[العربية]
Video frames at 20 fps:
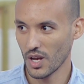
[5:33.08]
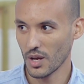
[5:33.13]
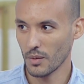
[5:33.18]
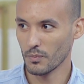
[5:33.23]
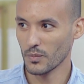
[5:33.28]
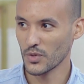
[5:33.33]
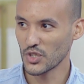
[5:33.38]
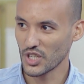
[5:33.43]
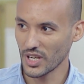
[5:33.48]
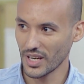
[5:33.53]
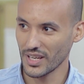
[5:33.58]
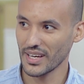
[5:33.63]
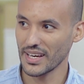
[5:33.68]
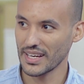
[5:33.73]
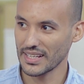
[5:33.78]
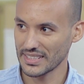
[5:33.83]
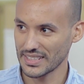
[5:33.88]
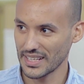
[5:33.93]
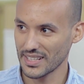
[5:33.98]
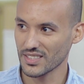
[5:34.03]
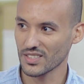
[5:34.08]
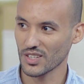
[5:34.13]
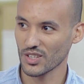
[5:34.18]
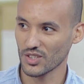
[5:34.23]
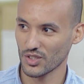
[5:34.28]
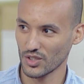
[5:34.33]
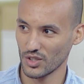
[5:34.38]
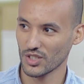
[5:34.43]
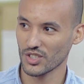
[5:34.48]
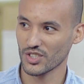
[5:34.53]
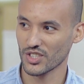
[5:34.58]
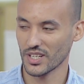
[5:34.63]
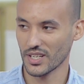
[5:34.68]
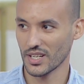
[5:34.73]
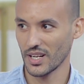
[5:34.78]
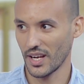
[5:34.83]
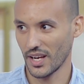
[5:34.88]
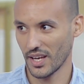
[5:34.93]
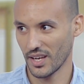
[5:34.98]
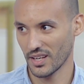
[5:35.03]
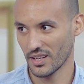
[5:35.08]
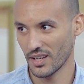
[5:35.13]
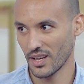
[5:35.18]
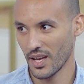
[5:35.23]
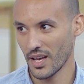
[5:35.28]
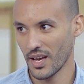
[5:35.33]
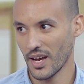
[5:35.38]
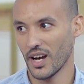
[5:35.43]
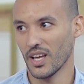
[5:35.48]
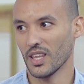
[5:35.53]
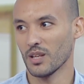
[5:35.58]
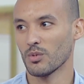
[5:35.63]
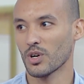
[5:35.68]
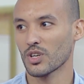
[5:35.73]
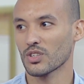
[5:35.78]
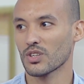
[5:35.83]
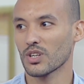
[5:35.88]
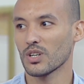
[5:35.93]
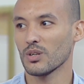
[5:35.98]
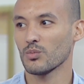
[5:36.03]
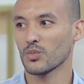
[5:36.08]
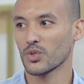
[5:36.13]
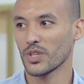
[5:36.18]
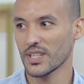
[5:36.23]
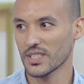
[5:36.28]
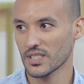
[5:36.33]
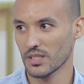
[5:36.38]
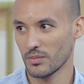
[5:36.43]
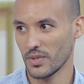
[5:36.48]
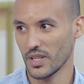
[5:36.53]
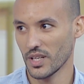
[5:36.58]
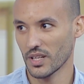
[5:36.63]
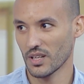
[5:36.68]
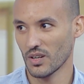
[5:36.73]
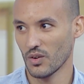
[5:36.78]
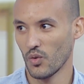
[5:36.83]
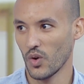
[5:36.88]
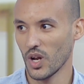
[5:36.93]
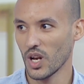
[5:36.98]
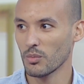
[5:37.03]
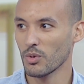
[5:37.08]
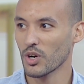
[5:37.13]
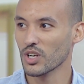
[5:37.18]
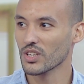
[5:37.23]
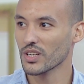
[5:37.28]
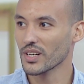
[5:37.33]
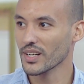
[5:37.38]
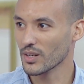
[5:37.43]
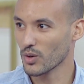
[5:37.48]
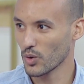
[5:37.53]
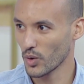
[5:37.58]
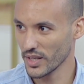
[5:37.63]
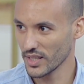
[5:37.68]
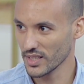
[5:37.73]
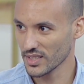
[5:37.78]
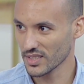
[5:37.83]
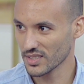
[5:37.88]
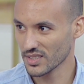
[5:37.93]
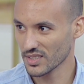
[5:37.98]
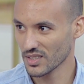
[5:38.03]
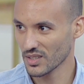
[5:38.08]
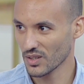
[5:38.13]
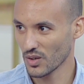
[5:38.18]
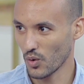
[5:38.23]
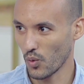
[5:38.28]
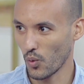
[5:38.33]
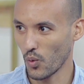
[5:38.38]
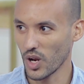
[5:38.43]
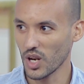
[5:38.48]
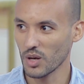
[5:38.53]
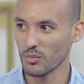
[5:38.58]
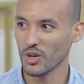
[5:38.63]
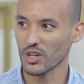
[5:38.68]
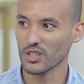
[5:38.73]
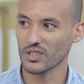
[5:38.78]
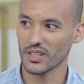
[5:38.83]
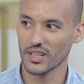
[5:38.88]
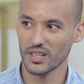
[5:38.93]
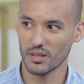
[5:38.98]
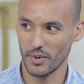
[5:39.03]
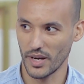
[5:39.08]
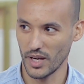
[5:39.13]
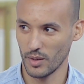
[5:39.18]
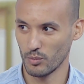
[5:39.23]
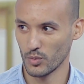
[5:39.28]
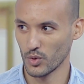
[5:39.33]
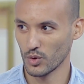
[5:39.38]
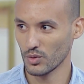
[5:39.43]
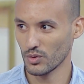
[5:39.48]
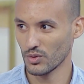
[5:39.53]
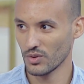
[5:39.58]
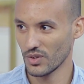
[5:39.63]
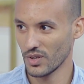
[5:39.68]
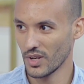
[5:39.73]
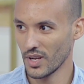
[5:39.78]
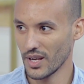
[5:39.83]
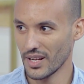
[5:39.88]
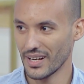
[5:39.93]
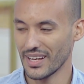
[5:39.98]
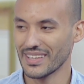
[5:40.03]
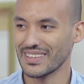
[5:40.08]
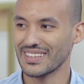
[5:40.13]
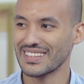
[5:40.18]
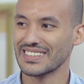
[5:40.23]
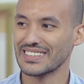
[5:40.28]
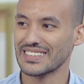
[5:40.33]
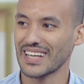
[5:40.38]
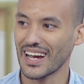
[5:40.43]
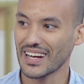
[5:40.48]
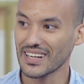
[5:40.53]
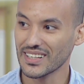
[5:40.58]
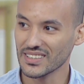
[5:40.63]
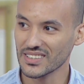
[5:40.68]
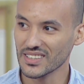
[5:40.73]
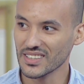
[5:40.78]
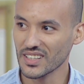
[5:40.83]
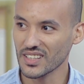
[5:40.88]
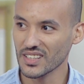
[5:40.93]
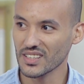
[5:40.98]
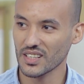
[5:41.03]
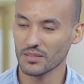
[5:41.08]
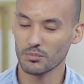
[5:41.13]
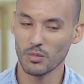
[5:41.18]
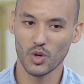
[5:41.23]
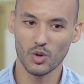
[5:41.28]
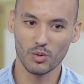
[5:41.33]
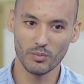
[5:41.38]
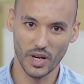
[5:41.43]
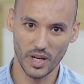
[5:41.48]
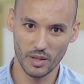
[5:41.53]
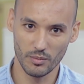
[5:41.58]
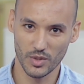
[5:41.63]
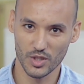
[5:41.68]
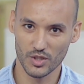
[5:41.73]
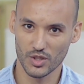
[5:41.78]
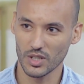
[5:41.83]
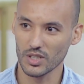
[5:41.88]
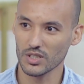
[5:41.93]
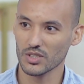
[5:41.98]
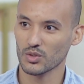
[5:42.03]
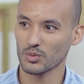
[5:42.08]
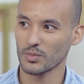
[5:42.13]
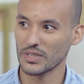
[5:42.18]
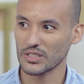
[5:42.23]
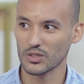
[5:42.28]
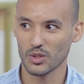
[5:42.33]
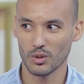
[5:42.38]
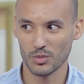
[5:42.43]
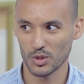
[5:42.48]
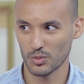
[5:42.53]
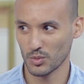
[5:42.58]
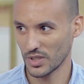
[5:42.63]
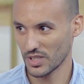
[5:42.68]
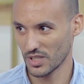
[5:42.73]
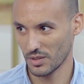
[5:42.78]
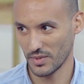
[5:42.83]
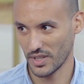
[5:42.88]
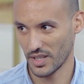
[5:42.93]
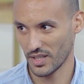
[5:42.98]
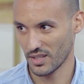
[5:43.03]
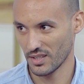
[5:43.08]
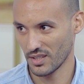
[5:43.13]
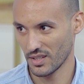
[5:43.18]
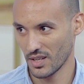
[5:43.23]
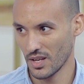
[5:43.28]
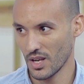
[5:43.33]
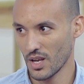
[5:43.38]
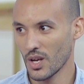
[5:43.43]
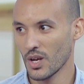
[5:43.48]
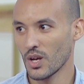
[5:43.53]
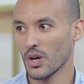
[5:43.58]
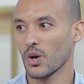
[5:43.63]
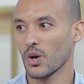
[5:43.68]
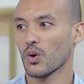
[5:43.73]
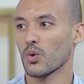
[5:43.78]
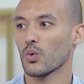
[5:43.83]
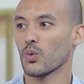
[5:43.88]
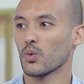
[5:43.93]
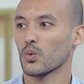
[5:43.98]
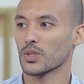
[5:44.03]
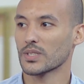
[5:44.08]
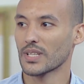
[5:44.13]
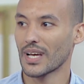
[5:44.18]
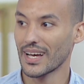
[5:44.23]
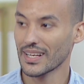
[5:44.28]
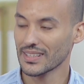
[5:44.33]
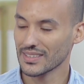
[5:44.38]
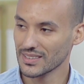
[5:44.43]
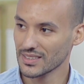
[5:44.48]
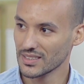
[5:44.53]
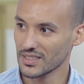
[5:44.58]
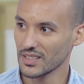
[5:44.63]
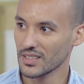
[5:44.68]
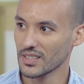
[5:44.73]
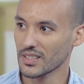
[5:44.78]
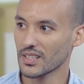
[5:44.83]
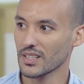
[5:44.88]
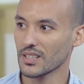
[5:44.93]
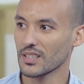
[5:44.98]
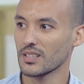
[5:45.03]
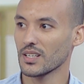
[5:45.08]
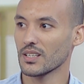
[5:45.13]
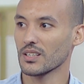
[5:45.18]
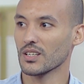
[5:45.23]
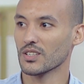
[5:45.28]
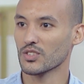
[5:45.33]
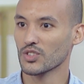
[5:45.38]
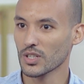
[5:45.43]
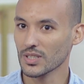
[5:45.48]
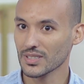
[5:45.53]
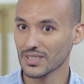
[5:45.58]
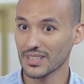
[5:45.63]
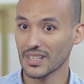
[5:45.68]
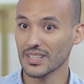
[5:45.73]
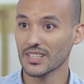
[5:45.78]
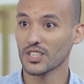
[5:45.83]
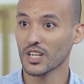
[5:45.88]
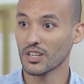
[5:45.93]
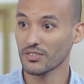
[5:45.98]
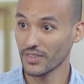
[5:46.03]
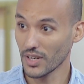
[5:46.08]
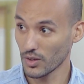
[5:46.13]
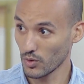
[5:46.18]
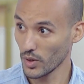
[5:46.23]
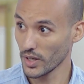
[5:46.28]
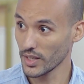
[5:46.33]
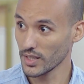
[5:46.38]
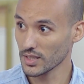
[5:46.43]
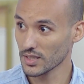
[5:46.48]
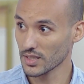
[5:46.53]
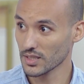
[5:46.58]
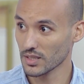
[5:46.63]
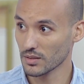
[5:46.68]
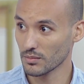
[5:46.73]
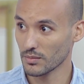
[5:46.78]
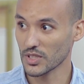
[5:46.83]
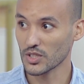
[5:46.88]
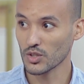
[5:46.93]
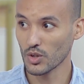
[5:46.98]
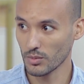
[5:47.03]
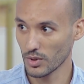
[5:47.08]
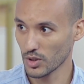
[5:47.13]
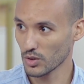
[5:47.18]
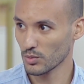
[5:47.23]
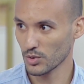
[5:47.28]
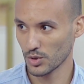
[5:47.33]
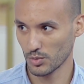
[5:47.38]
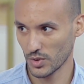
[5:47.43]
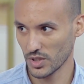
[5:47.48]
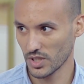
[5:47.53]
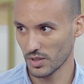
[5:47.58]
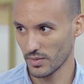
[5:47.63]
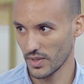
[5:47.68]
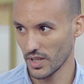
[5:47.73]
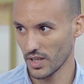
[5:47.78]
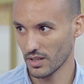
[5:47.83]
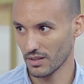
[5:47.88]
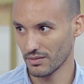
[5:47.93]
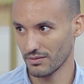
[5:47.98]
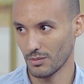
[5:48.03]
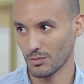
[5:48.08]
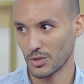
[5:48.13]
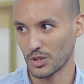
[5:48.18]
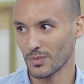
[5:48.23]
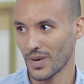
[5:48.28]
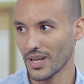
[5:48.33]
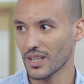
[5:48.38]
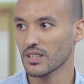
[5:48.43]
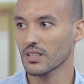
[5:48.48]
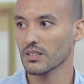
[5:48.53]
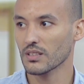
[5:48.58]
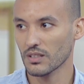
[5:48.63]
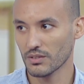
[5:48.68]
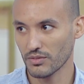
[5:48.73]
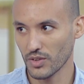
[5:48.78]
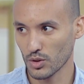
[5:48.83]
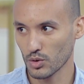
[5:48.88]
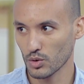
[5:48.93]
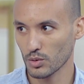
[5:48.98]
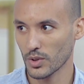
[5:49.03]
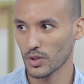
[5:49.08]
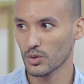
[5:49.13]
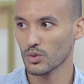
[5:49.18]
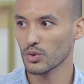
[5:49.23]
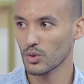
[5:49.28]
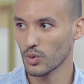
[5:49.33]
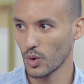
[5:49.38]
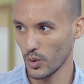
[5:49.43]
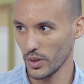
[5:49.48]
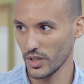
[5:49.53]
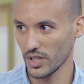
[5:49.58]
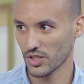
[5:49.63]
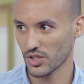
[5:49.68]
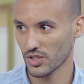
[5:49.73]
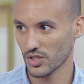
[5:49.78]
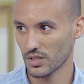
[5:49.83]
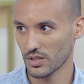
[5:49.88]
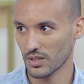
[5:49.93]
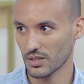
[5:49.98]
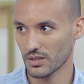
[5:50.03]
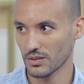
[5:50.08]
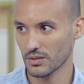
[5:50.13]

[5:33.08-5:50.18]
أكيد. مش هي اساس اختيار شريك الحياه طبعا انا بختار المناسب ليه ولا بختار الكويس ولا بختار اللي بحبه مم. لان ساعات كتير جدا بكون بحب الشخص بس هو مش مناسب ليا صحيح وساعات كتير جدا الشخص ده انا شايفاه كويس بس هو برده مش مناسب ليا فمش معنى ان انا رفضته برده ان هو وحش هو وحش